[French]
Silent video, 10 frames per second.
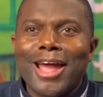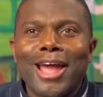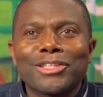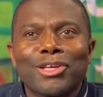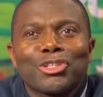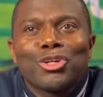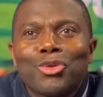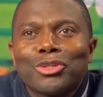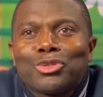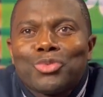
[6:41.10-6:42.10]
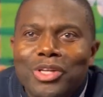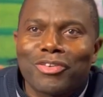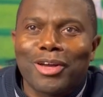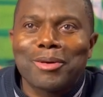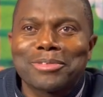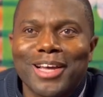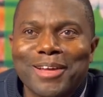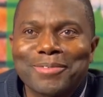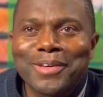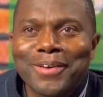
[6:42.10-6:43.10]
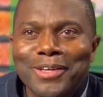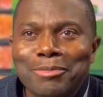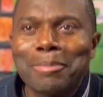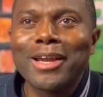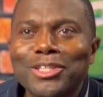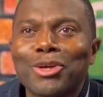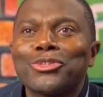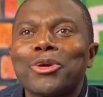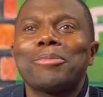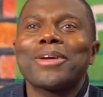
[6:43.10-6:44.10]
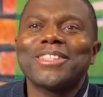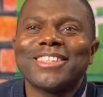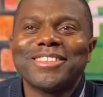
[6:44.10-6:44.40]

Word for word: Est-ce que j'ai le droit de tout livrer comme ça pas laisser en surprise.